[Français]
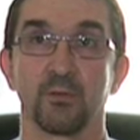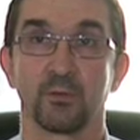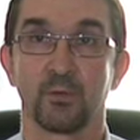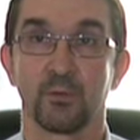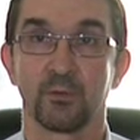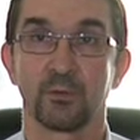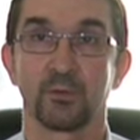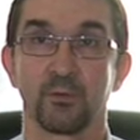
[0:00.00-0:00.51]
une
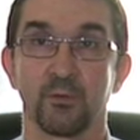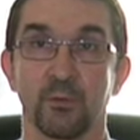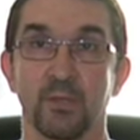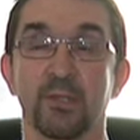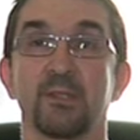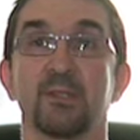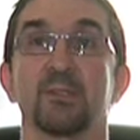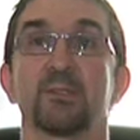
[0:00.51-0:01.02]
convention
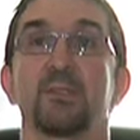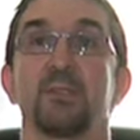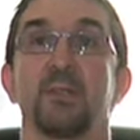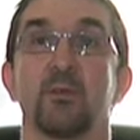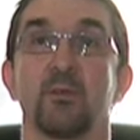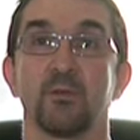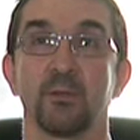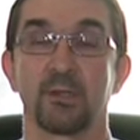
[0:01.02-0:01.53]
a été
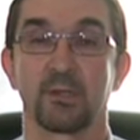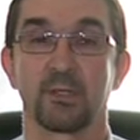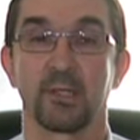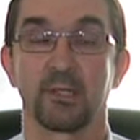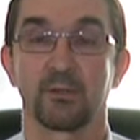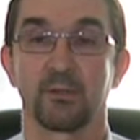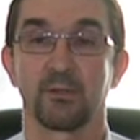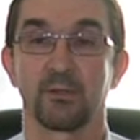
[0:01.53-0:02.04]
signée le
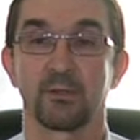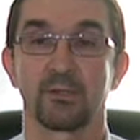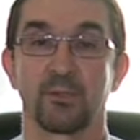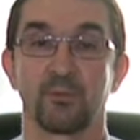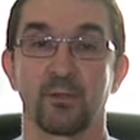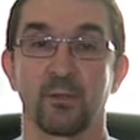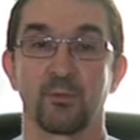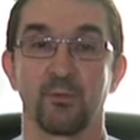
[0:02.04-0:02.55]
24
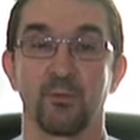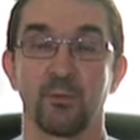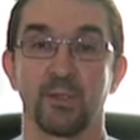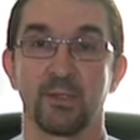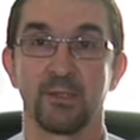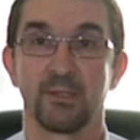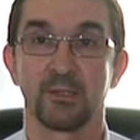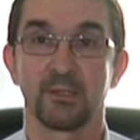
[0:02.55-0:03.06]
septembre
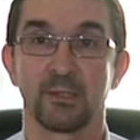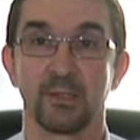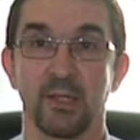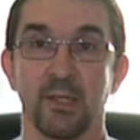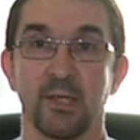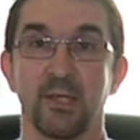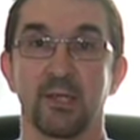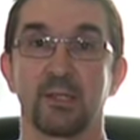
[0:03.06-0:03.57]
2010
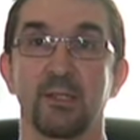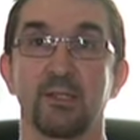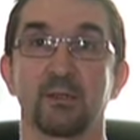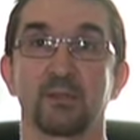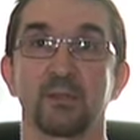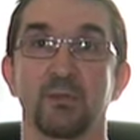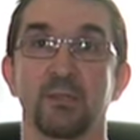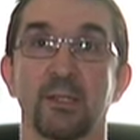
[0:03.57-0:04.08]
qui,
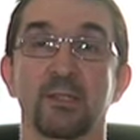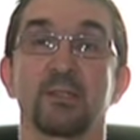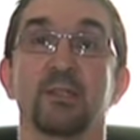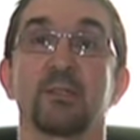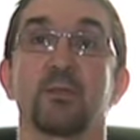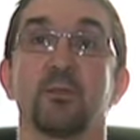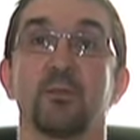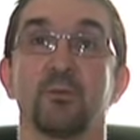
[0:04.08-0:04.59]
dans son
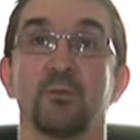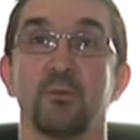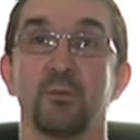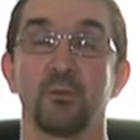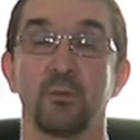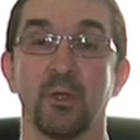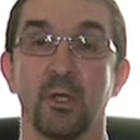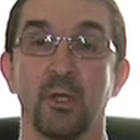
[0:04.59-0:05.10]
article
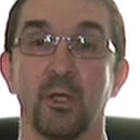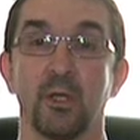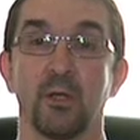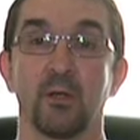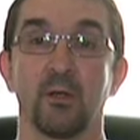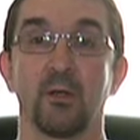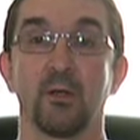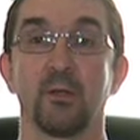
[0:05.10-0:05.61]
2,
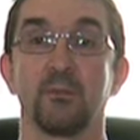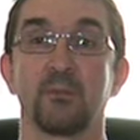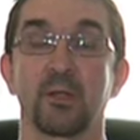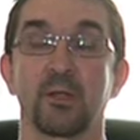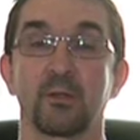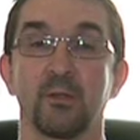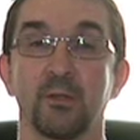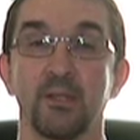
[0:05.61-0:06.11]
euh,
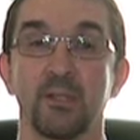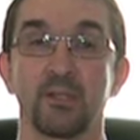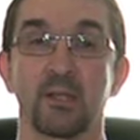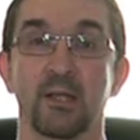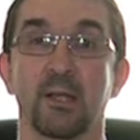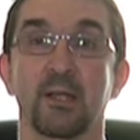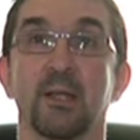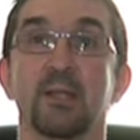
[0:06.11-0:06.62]
préconise
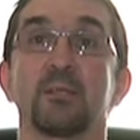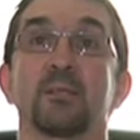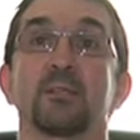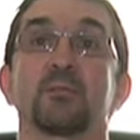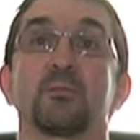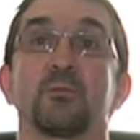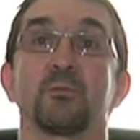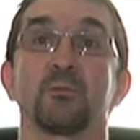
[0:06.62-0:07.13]
la
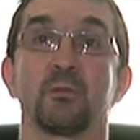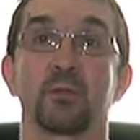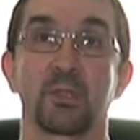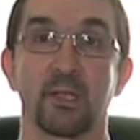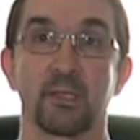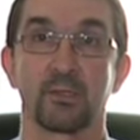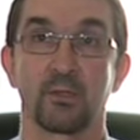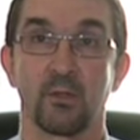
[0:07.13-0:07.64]
réalisation de
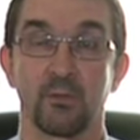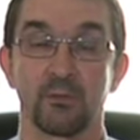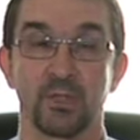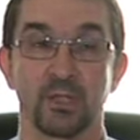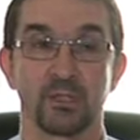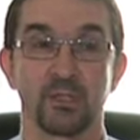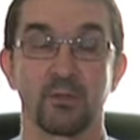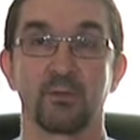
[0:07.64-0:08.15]
quatre
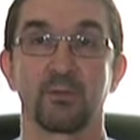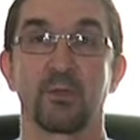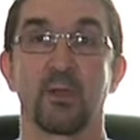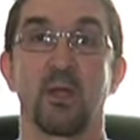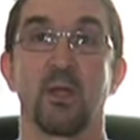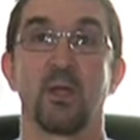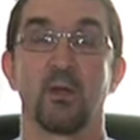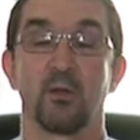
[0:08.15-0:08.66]
objectifs.
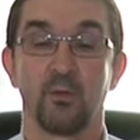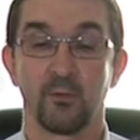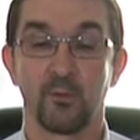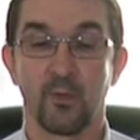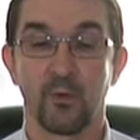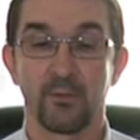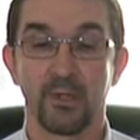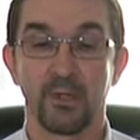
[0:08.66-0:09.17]
Le
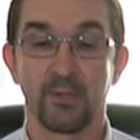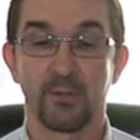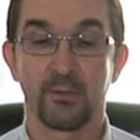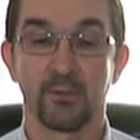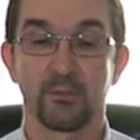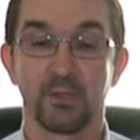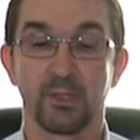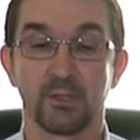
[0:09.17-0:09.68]
premier
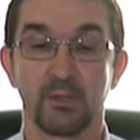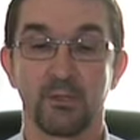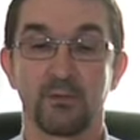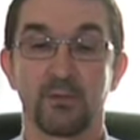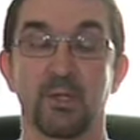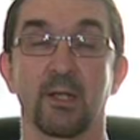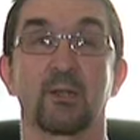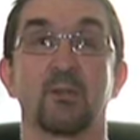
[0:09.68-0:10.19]

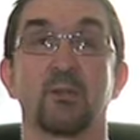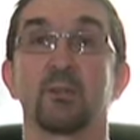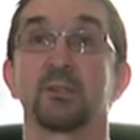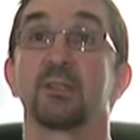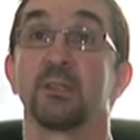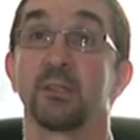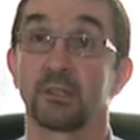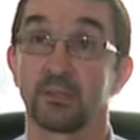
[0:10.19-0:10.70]
objectif est la
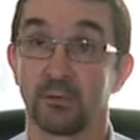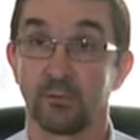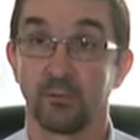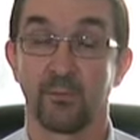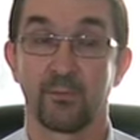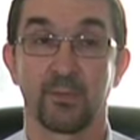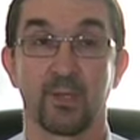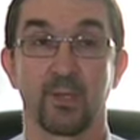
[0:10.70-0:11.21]

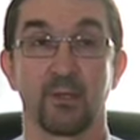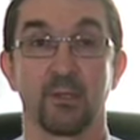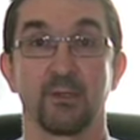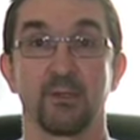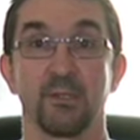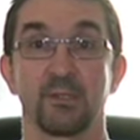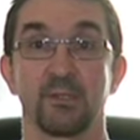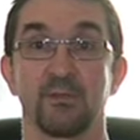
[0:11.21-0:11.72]
coordination euh,
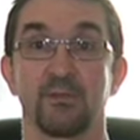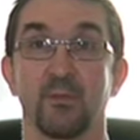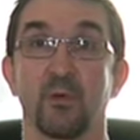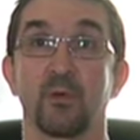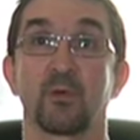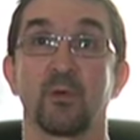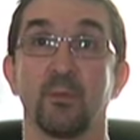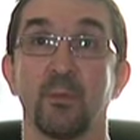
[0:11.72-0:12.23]
des
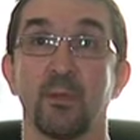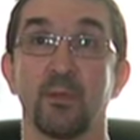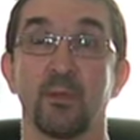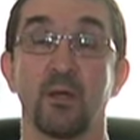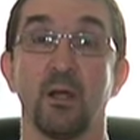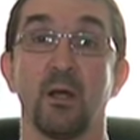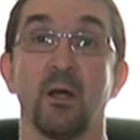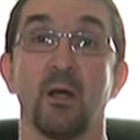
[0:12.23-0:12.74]
efforts
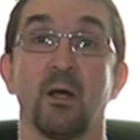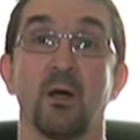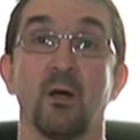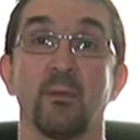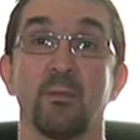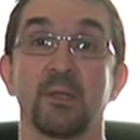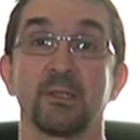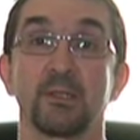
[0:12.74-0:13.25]
communs
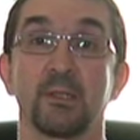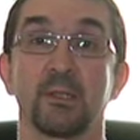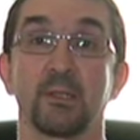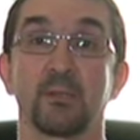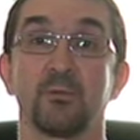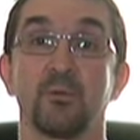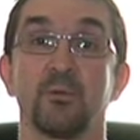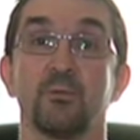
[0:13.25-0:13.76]
en
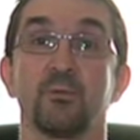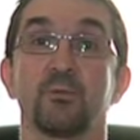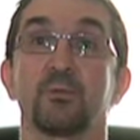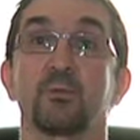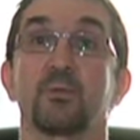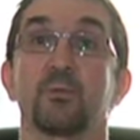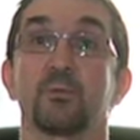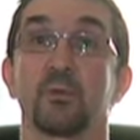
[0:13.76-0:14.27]
matière de
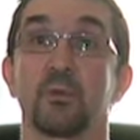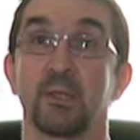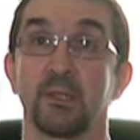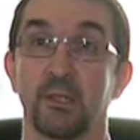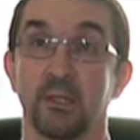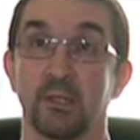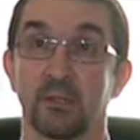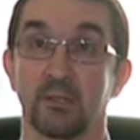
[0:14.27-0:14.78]
lutte contre la
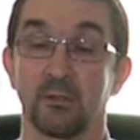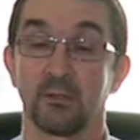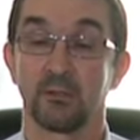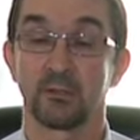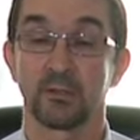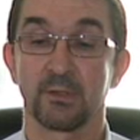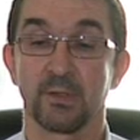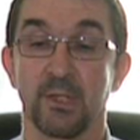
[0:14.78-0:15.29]

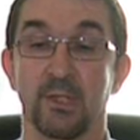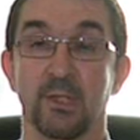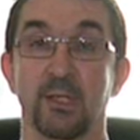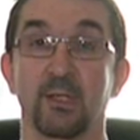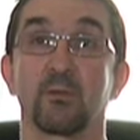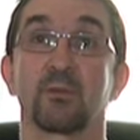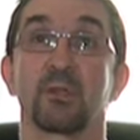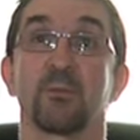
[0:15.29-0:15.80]
délinquance et
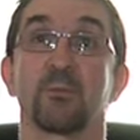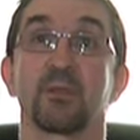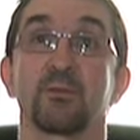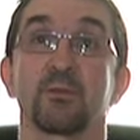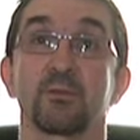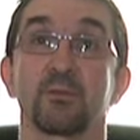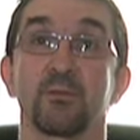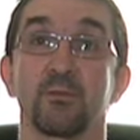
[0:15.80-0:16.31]
contre la
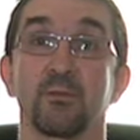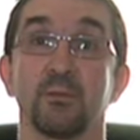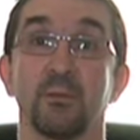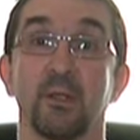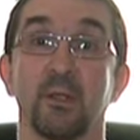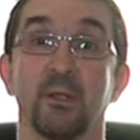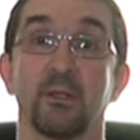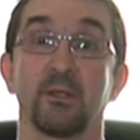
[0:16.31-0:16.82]
prévention
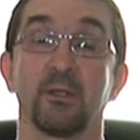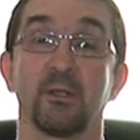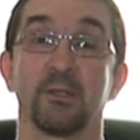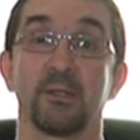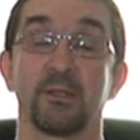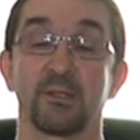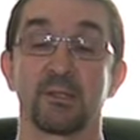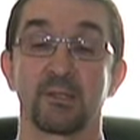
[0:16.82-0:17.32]
euh,
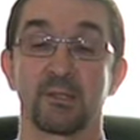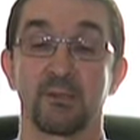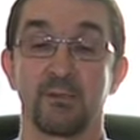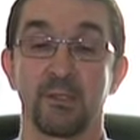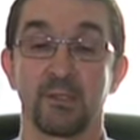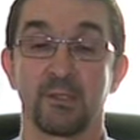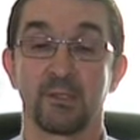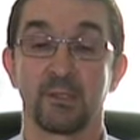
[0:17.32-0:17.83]
des
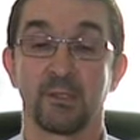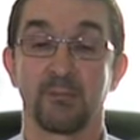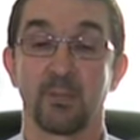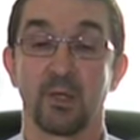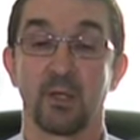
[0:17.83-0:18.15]
incivilités.